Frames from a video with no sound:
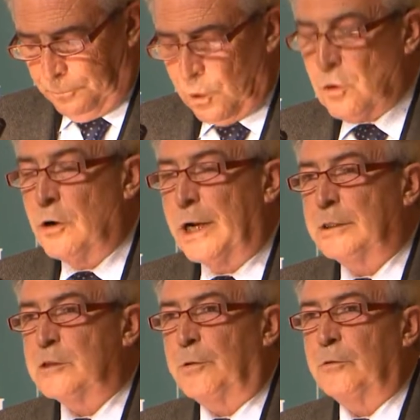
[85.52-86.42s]
con
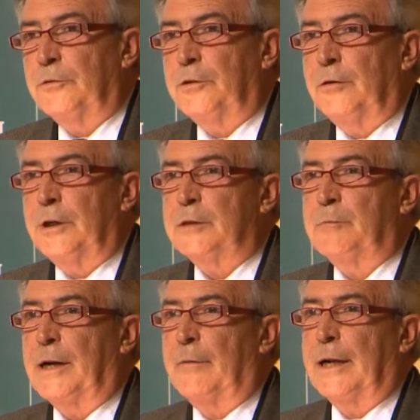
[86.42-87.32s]
grandes producciones
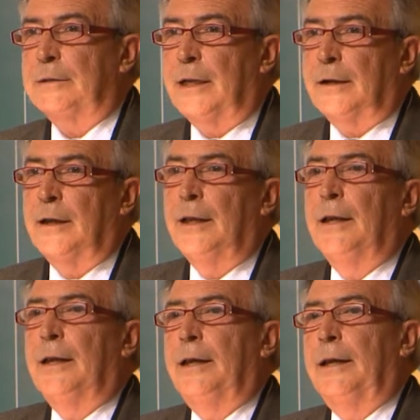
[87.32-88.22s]
para abaratar
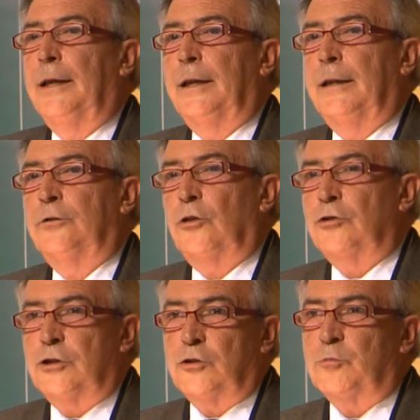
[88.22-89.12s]
eh,
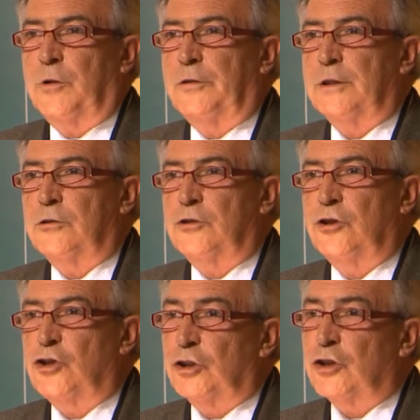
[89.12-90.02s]
todos esos procesos.
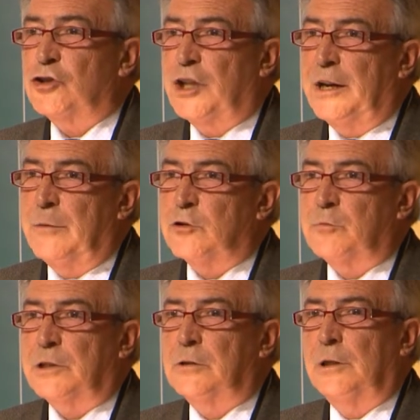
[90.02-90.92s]
Nosotros tenemos
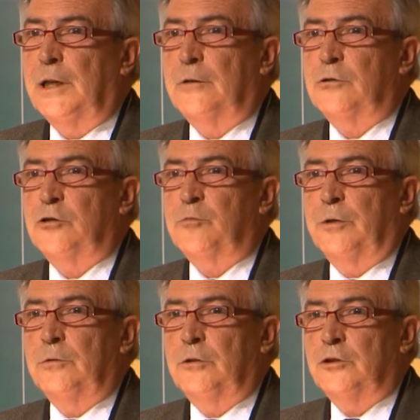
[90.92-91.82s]
personalidad en nuestros
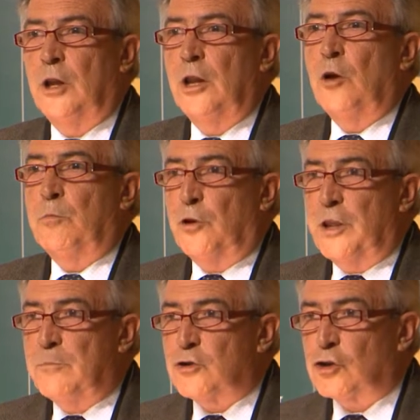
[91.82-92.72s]
productos.
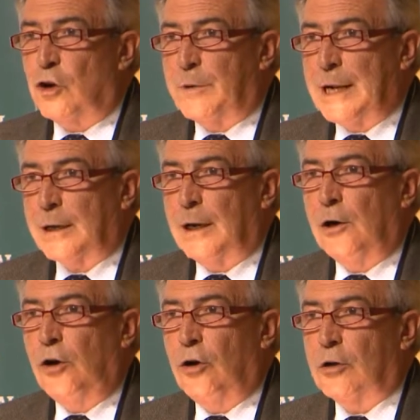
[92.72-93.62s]
Podemos cobrar
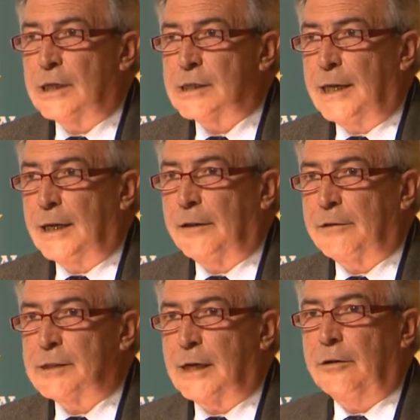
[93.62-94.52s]
lo que sea
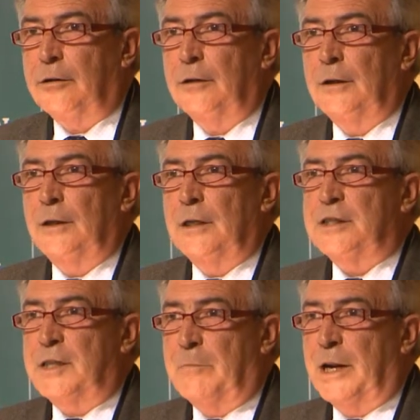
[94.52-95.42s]
necesario,
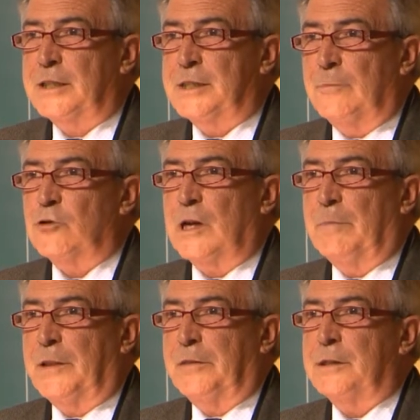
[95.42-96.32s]
siempre que seamos
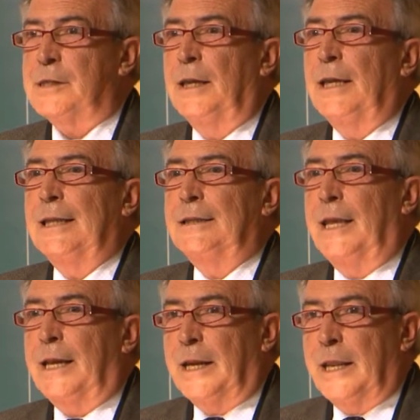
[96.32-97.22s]
capaces
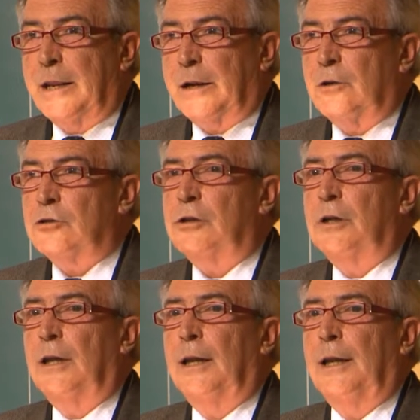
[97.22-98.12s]
de creernos
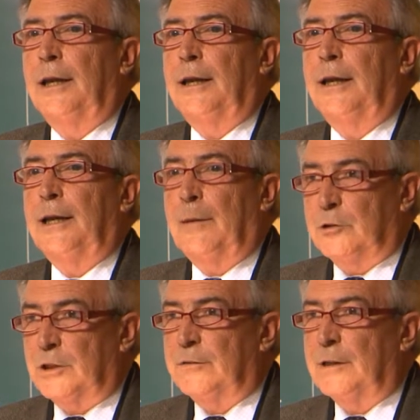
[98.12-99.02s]
eh, la
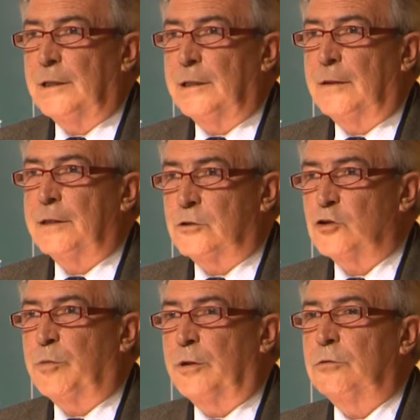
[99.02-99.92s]
potencialidad de
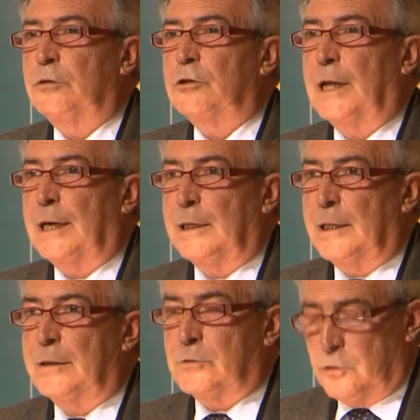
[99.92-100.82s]
estos productos, la
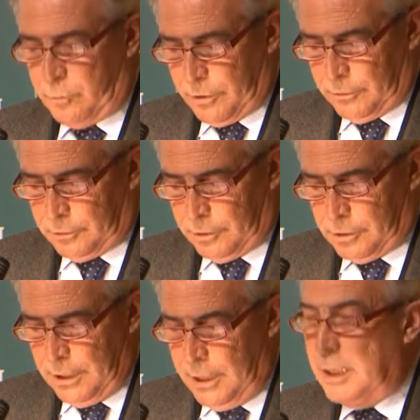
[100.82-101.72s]
calidad de estos
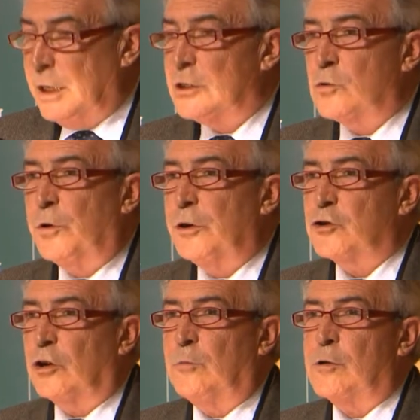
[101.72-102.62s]
productos. Es
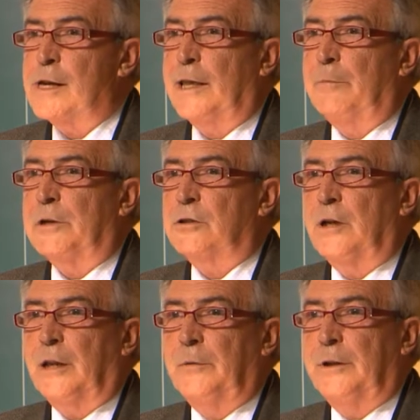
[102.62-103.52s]
curioso como que cada
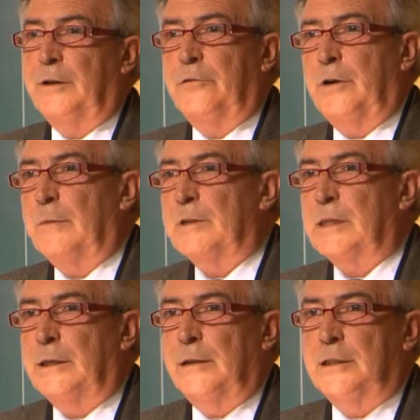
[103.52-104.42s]
persona que viene de fuera, más
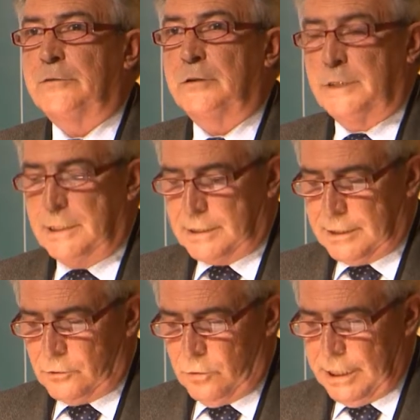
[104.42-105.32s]
allá de las fronteras de
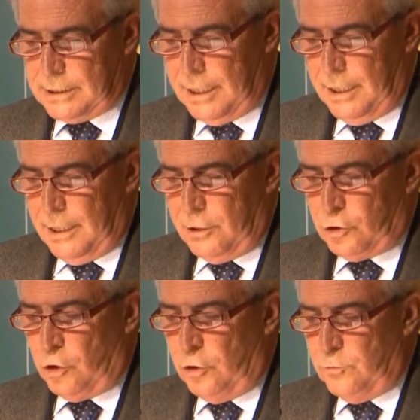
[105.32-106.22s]
Asturias,
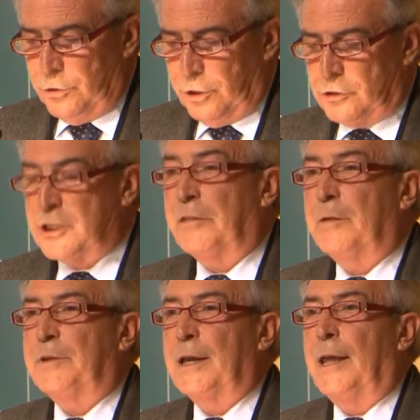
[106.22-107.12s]
todo el mundo los
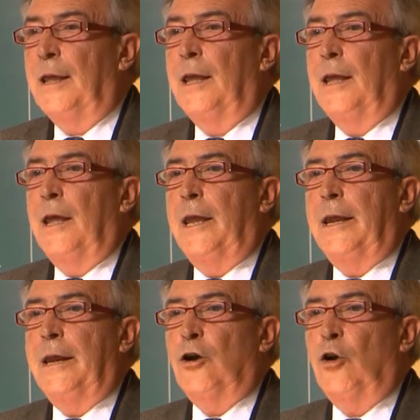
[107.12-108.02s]
acepta
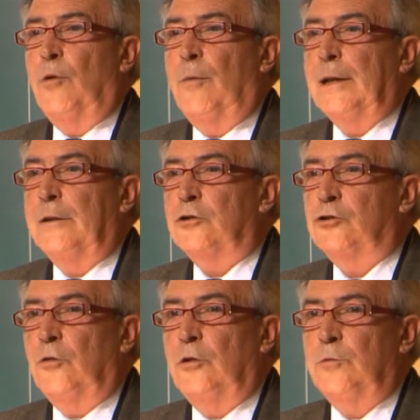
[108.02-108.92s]
eh, como válidos,
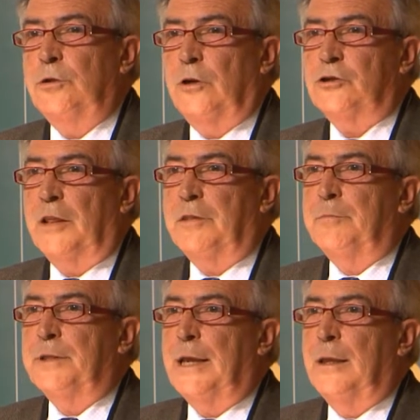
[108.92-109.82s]
todo el mundo los
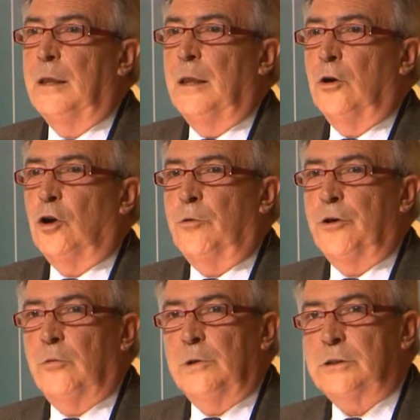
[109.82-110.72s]
acepta como
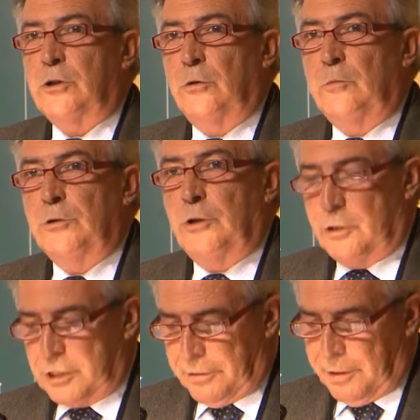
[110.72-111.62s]
nobles, todo el mundo
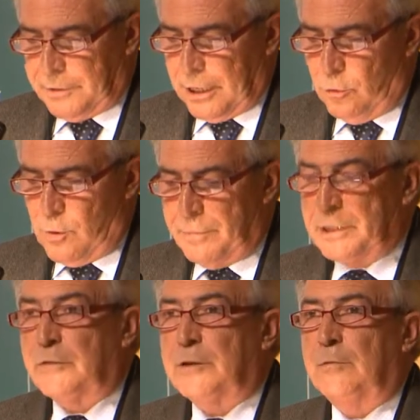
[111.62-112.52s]
los acepta como
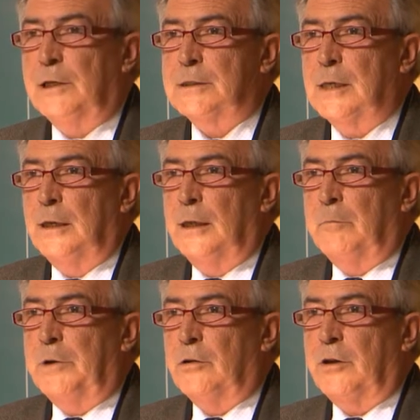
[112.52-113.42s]
apetecibles,
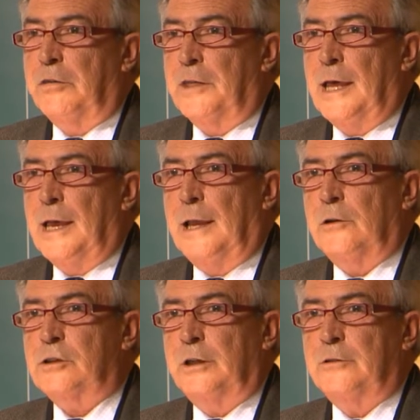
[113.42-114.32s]
pero quizá a
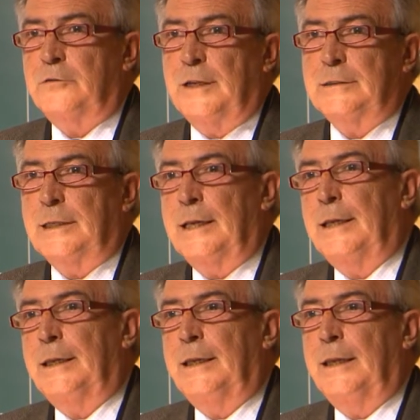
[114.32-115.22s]
los que nos
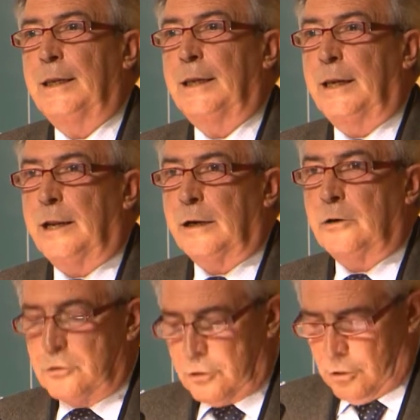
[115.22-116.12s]
falta eh,
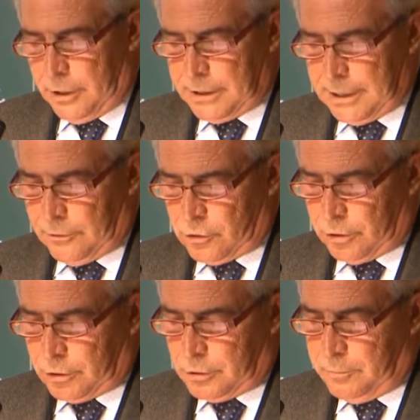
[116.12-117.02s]
creérnoslo es a
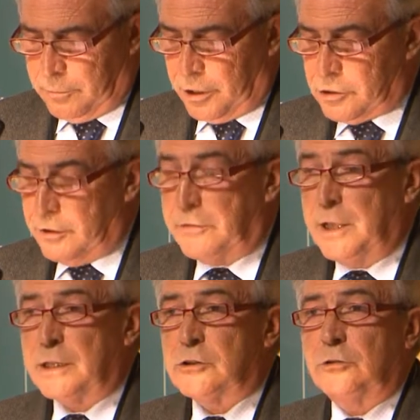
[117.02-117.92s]
nosotros. Por eso
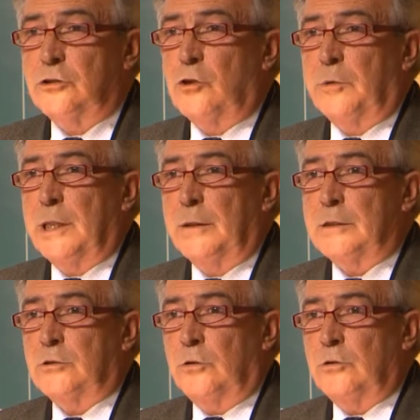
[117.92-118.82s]
decía que son dos
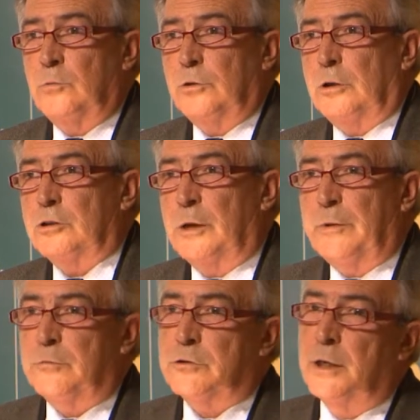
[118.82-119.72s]
obviedades, todo el mundo lo
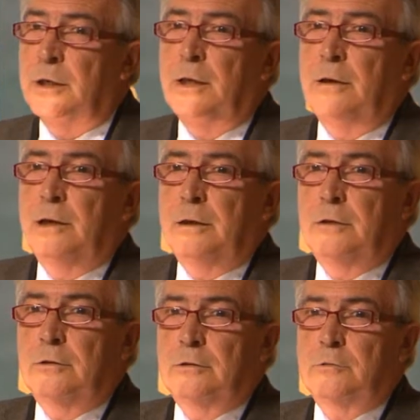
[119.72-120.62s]
sabemos,
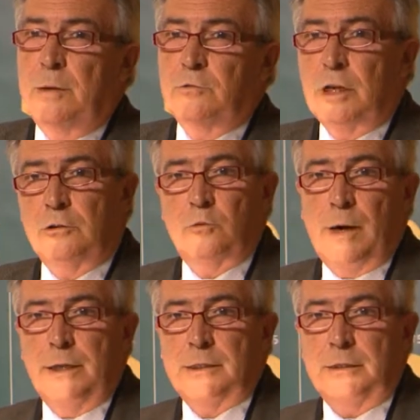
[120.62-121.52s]
nos vamos a los
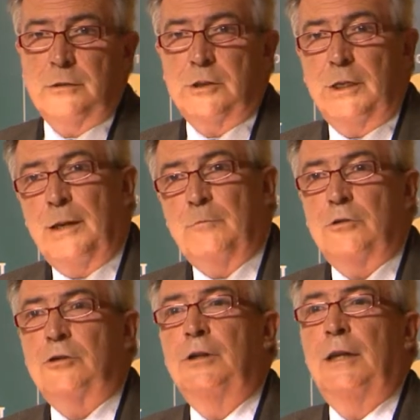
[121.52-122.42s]
bares y nos llenamos